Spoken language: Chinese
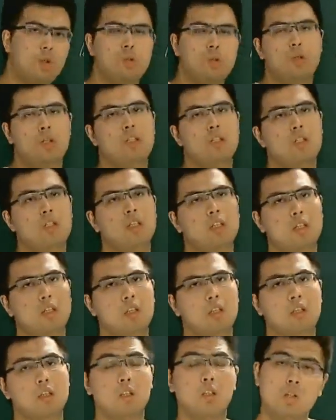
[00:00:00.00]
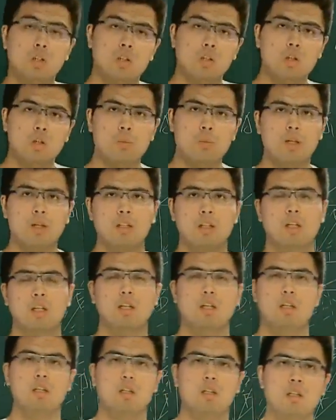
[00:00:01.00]
会垂直呢？有没有可能？
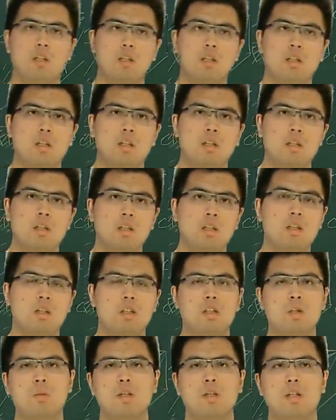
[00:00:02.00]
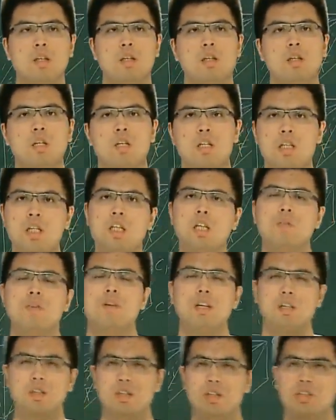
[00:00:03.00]
有没有可能？这个地方可